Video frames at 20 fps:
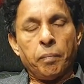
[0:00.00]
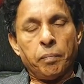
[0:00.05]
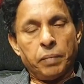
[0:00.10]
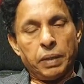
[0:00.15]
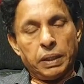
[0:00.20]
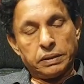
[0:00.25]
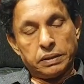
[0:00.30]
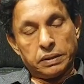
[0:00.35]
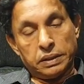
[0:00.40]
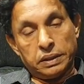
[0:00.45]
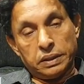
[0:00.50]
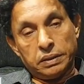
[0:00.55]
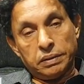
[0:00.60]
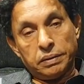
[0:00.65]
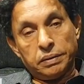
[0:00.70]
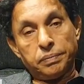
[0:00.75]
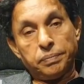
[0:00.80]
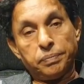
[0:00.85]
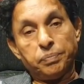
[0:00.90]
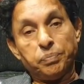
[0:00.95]
மற்றது
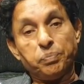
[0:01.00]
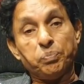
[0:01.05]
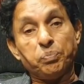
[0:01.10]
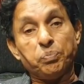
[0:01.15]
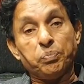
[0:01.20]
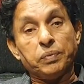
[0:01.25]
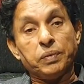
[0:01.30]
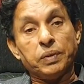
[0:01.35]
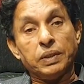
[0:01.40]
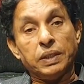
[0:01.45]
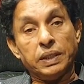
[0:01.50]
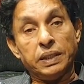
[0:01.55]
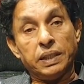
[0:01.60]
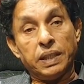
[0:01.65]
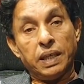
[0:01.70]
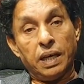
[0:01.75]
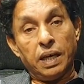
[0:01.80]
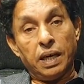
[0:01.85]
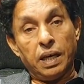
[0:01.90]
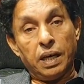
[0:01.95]
இந்த